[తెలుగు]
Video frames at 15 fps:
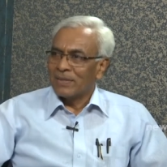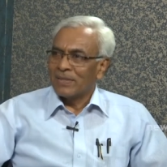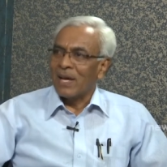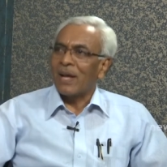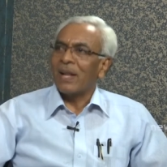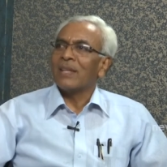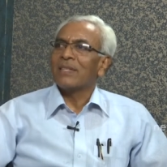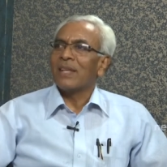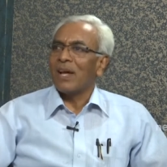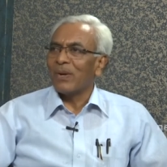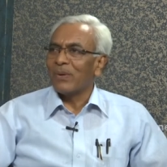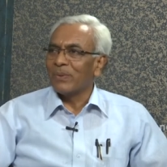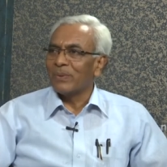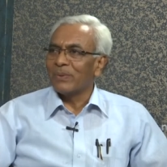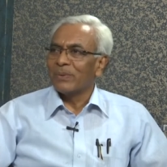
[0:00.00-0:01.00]

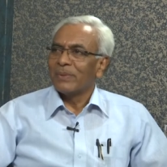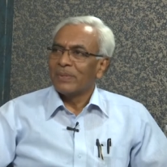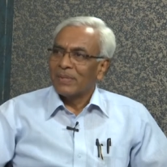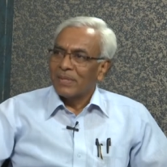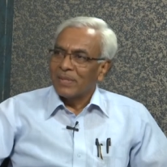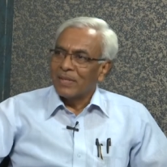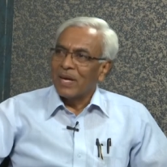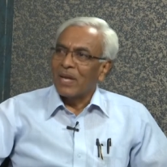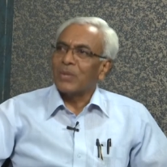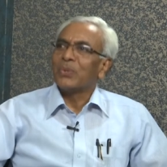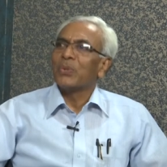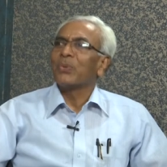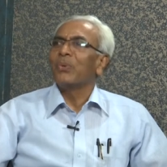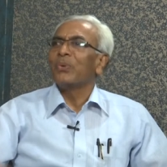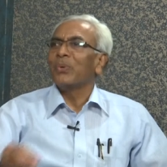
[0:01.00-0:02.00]
చాలాసార్లు
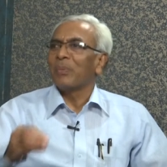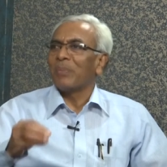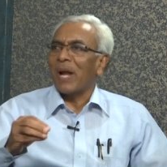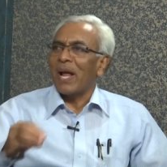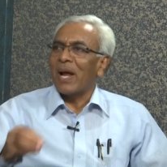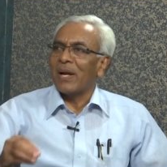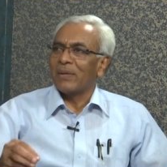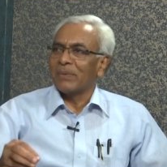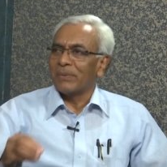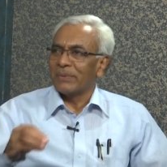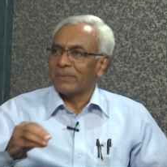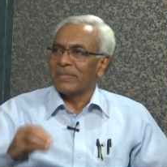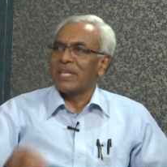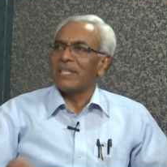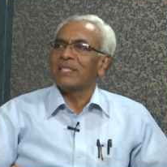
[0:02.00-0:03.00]
నడుచుకుంటూ ప్రయాణం
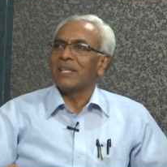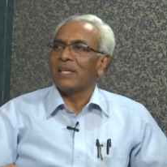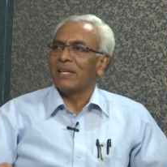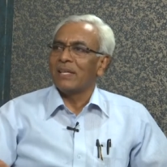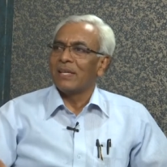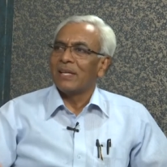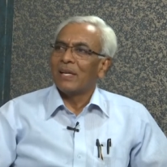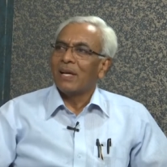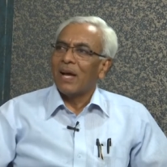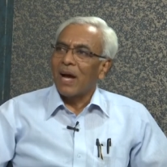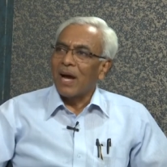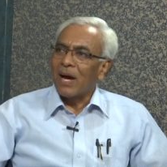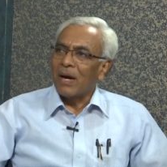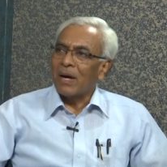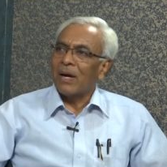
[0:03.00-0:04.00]
చేసి
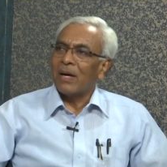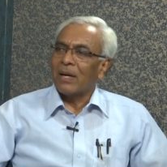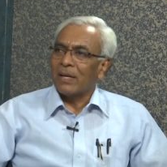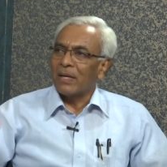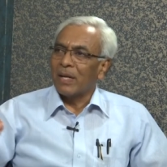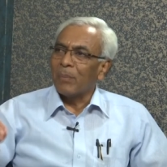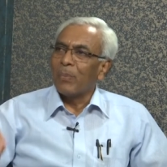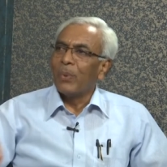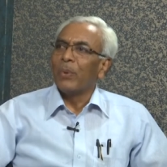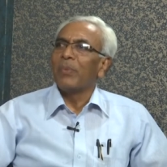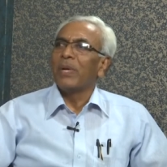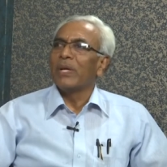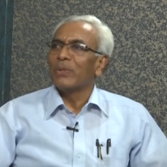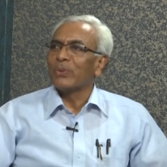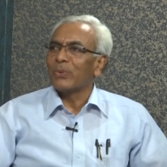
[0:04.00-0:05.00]
ఆ డబ్బులు
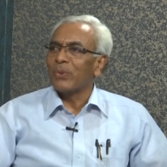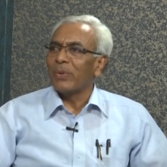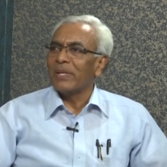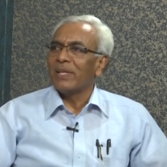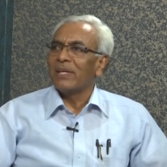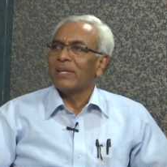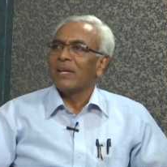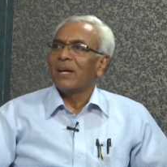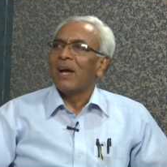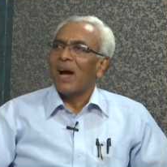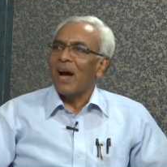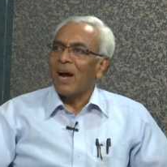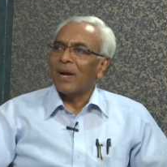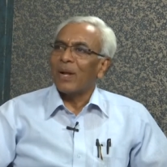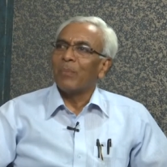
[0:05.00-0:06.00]
మిగుల్చుకొని
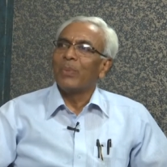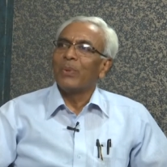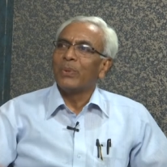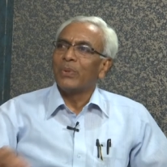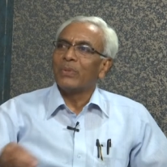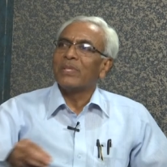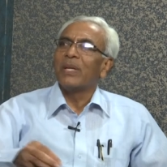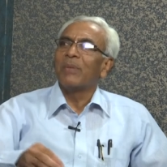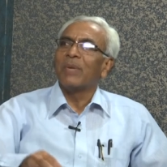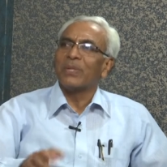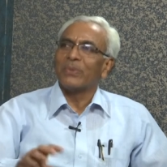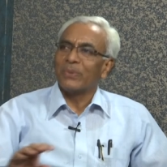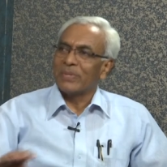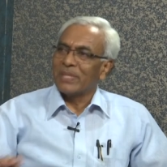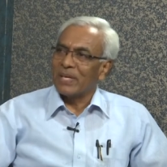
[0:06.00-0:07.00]
ఆ డబ్బులతో సినిమా
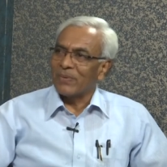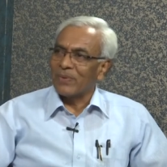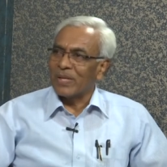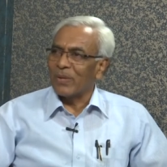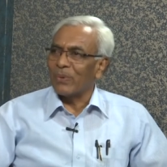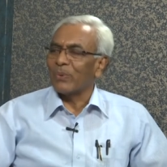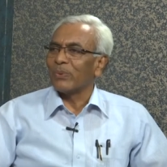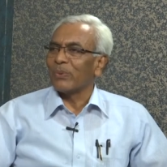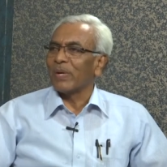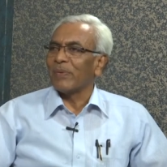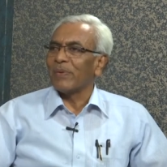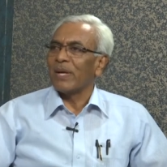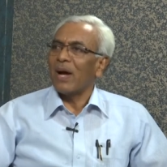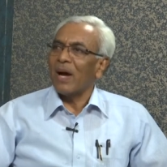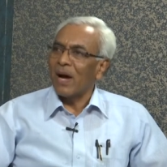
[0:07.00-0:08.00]
చూసినటువంటి రోజులు
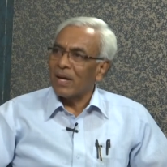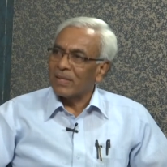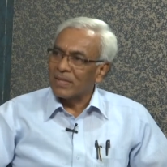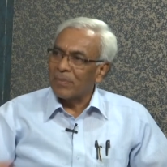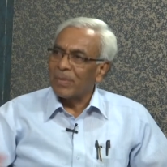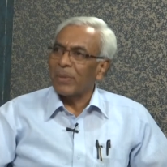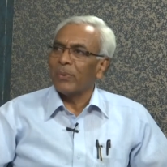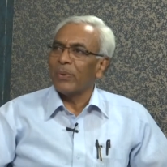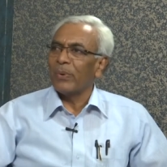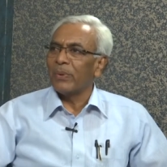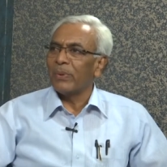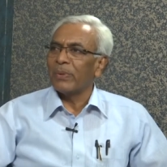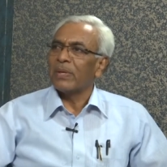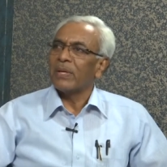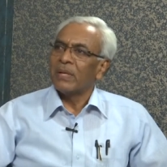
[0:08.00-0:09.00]
అవి ఆ సమయంలో
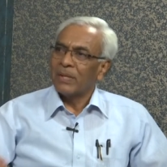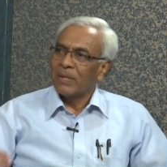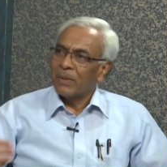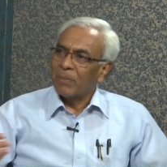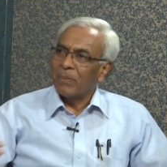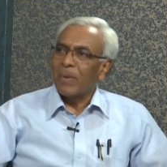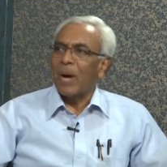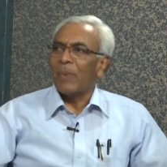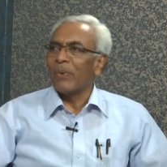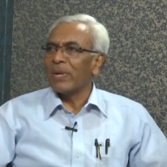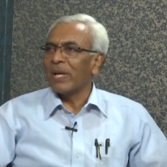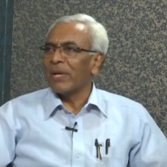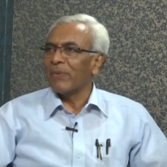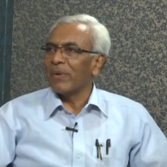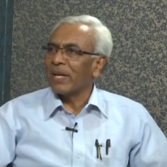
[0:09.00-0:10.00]

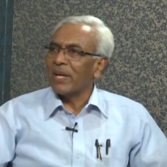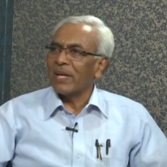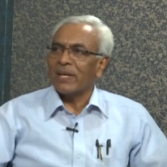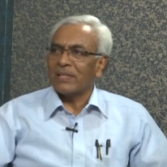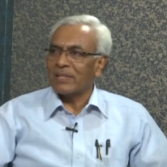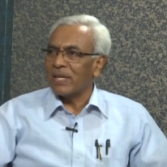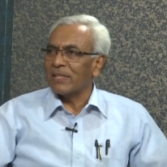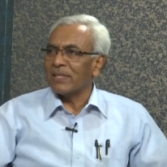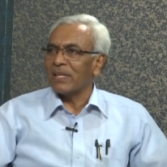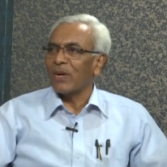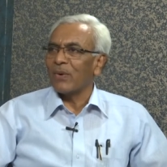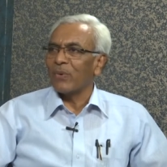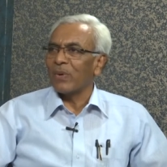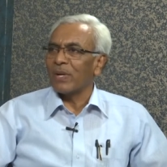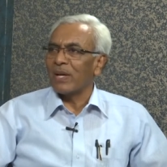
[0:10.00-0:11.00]
మామూలుగా ఎవరికైనా సహజంగా
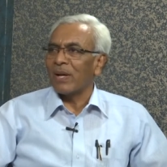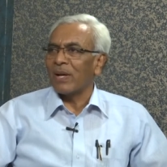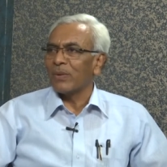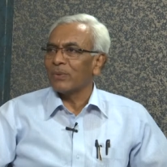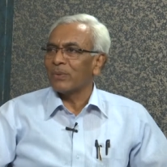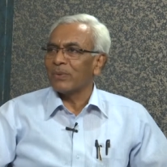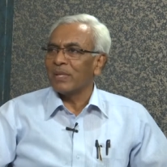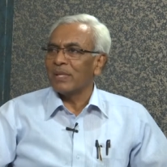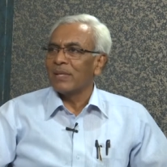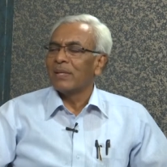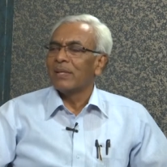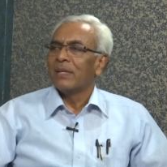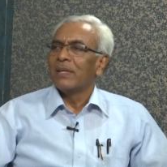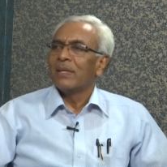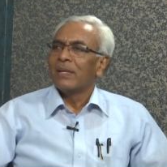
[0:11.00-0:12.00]
కోరిక కలుగుతుంది
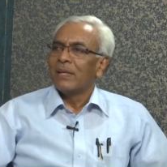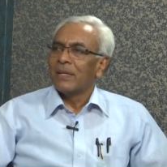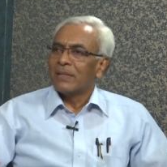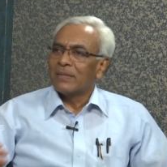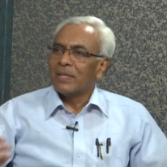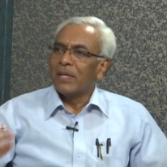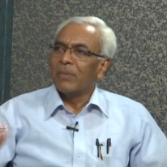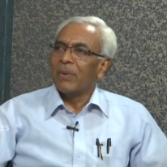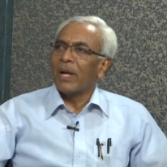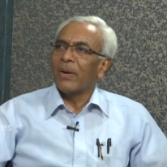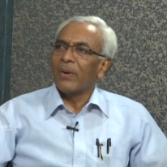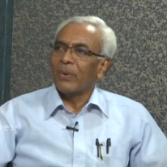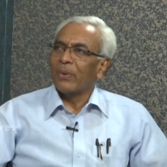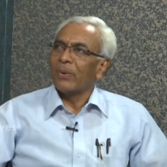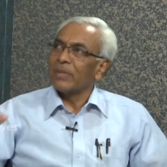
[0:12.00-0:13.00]

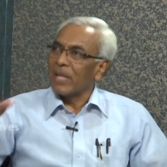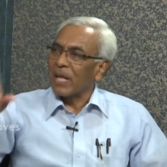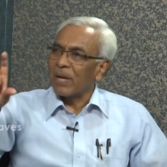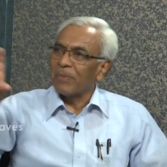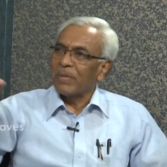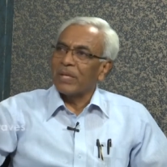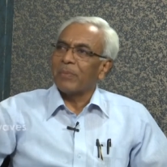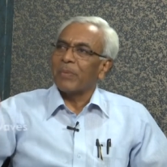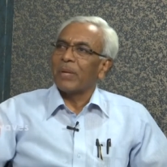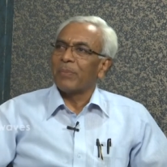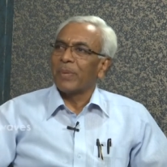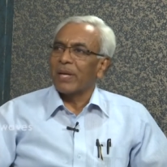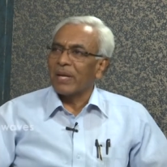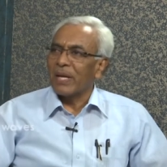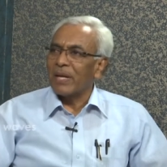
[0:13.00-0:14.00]
సినిమాల్లో తెర మీద మన
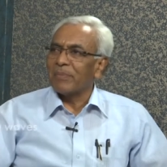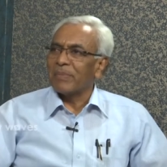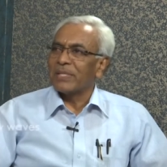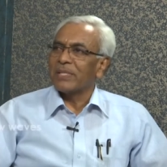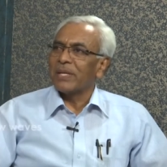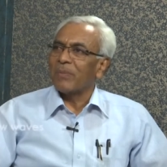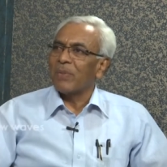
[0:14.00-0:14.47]
పేరు కనిపిస్తే